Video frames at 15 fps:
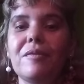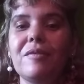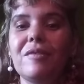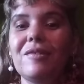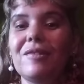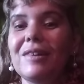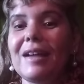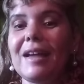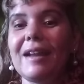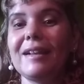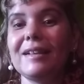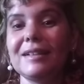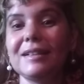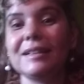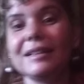Colocar,
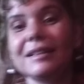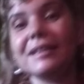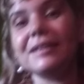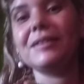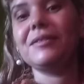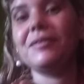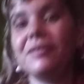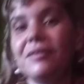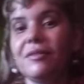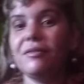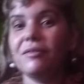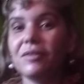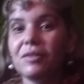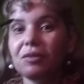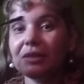
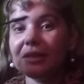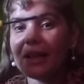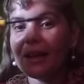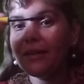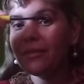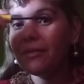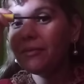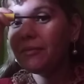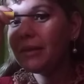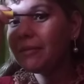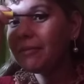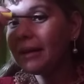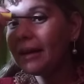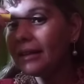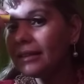vou usar uma
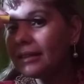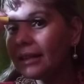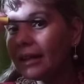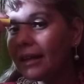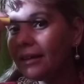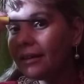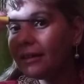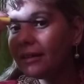máscara